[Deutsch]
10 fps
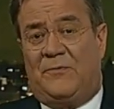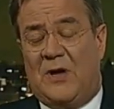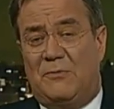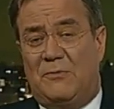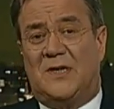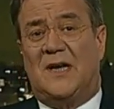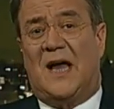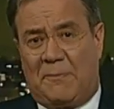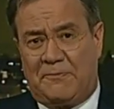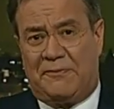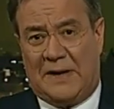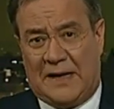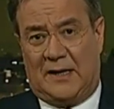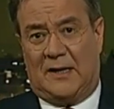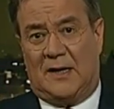wir müssen
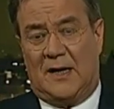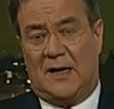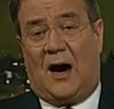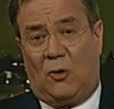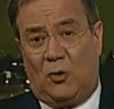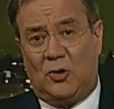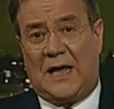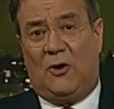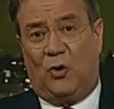abwägen. Auch der